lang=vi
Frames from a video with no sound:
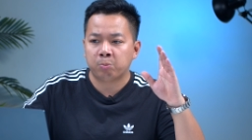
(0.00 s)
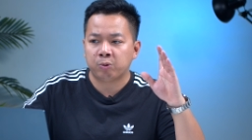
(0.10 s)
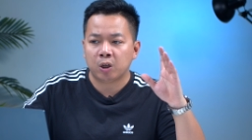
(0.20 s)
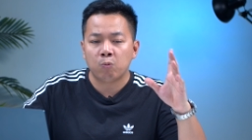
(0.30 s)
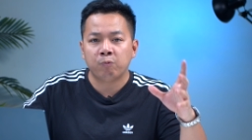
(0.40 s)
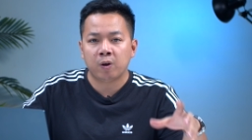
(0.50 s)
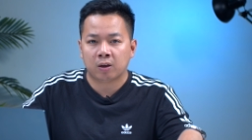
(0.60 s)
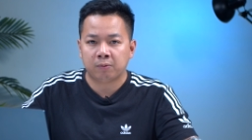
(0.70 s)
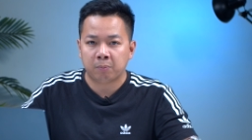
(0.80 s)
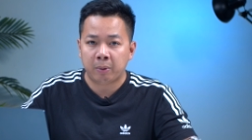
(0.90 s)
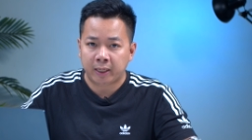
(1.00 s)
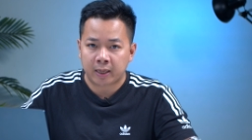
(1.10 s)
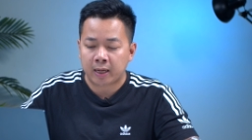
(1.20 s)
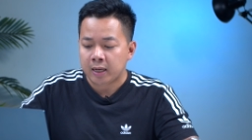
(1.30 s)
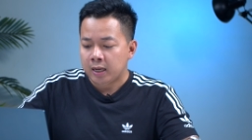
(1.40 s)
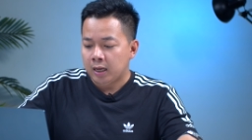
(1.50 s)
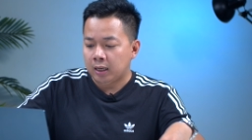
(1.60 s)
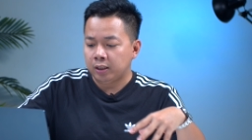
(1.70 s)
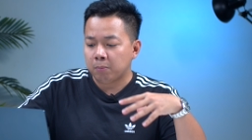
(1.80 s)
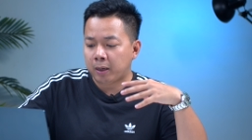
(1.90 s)
với công việc mình này
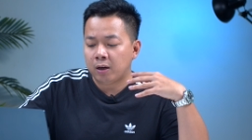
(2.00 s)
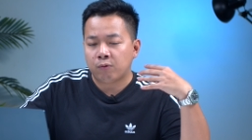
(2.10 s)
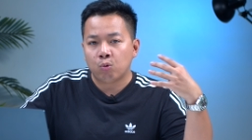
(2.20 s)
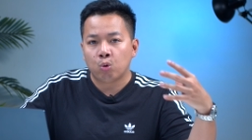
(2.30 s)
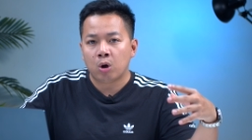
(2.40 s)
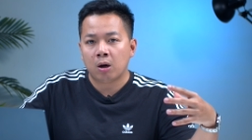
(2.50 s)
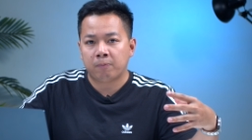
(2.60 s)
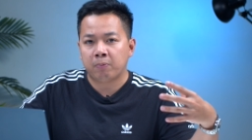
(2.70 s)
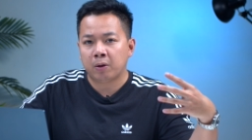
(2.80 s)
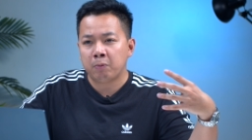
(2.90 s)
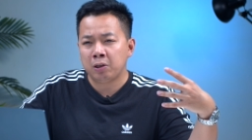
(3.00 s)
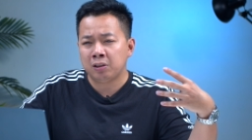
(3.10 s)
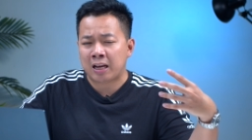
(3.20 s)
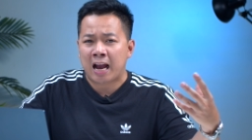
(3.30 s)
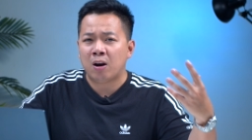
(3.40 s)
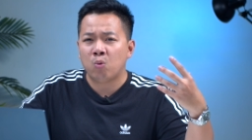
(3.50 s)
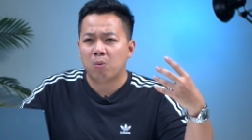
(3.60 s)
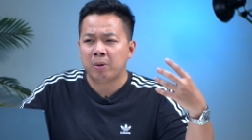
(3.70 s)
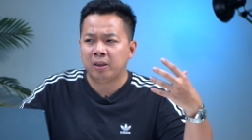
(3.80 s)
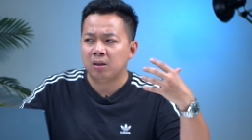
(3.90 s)
à, chiếc máy nào phù hợp với, với giá của
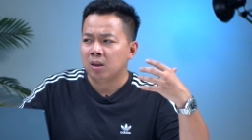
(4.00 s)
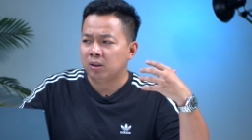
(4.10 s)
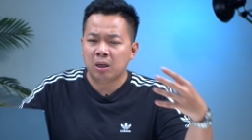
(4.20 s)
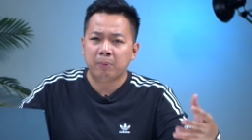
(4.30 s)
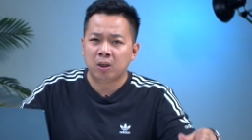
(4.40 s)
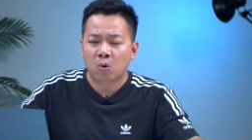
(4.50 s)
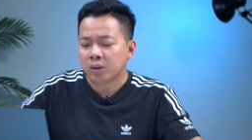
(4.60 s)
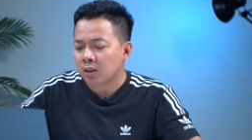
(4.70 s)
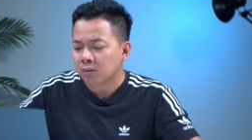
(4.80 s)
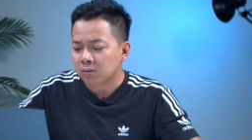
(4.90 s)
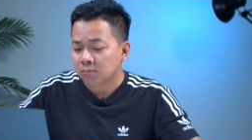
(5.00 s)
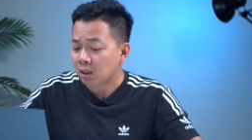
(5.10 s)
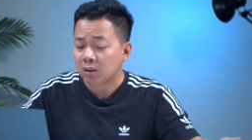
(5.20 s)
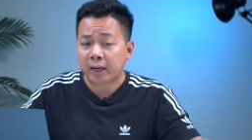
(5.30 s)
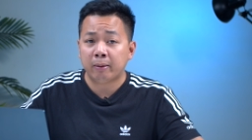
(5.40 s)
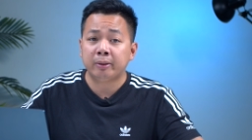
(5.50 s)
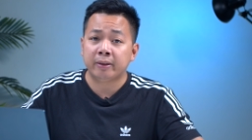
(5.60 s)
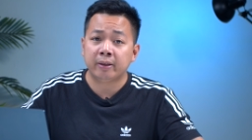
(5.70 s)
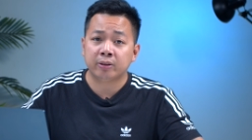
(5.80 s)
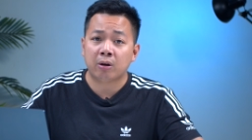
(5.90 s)
mình tiền mình có nhất Đấy, các anh em có thể
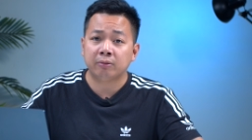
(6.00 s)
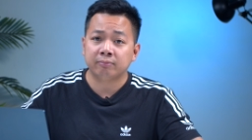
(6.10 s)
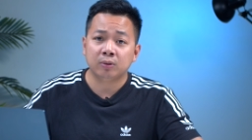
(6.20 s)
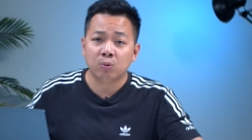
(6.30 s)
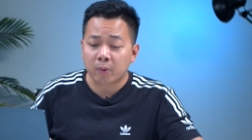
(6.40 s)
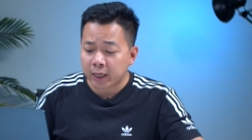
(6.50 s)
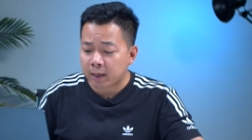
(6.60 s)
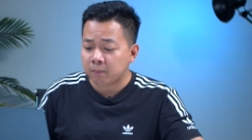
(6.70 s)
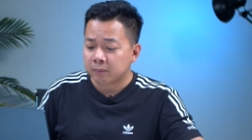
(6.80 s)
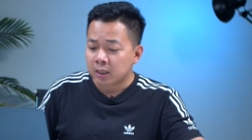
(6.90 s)
lựa chọn đúng không anh em